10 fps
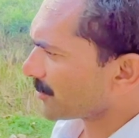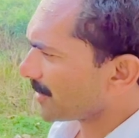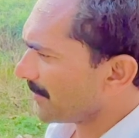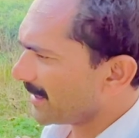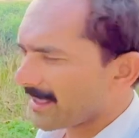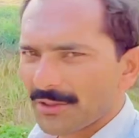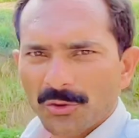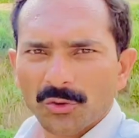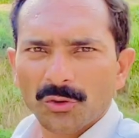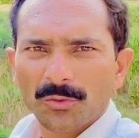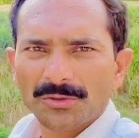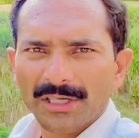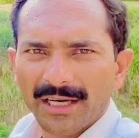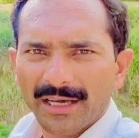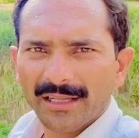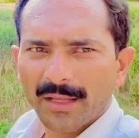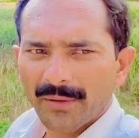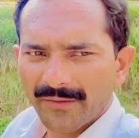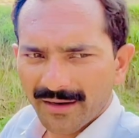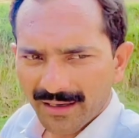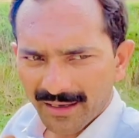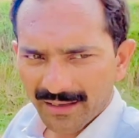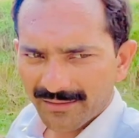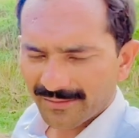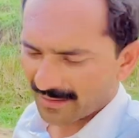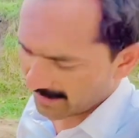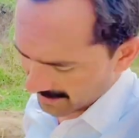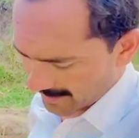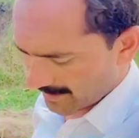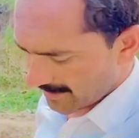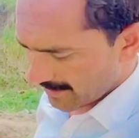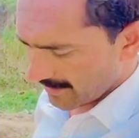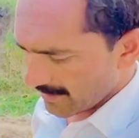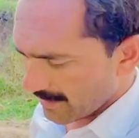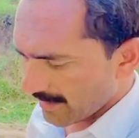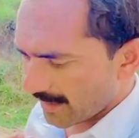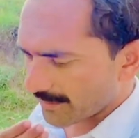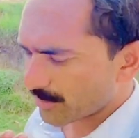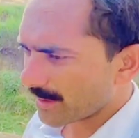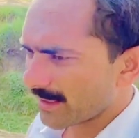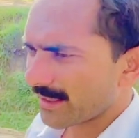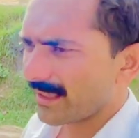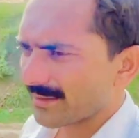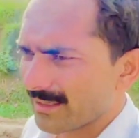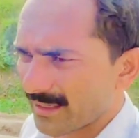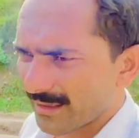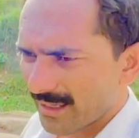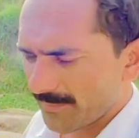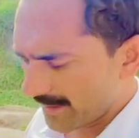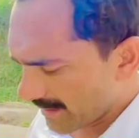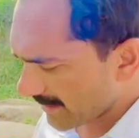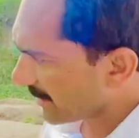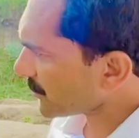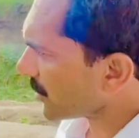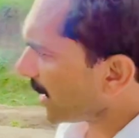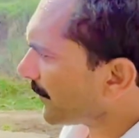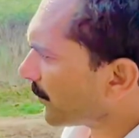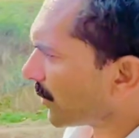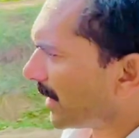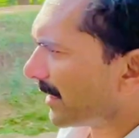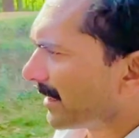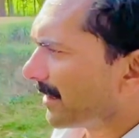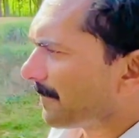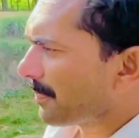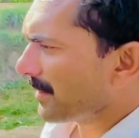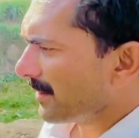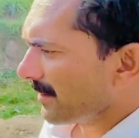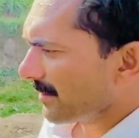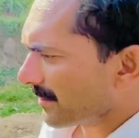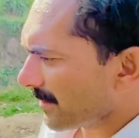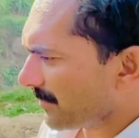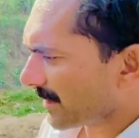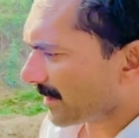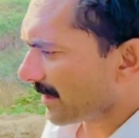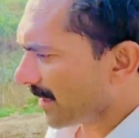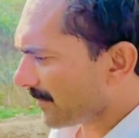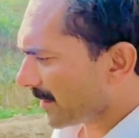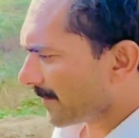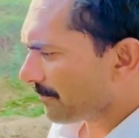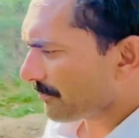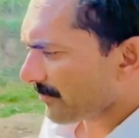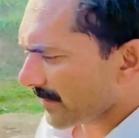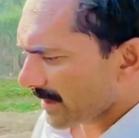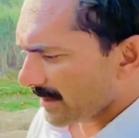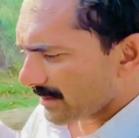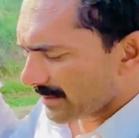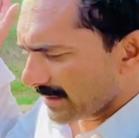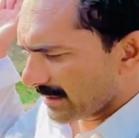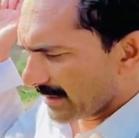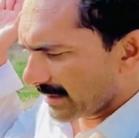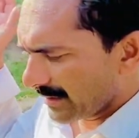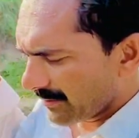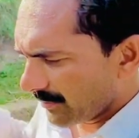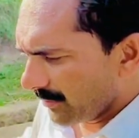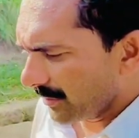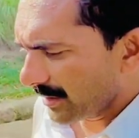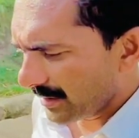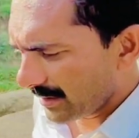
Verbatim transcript: तुसा तो मेरा YouTube चैनल दे देगा खालिस अरे आज थोड़ा जा गला शला खराब है नजला जुकाम बुखार है तबीयत खराब है ते हुन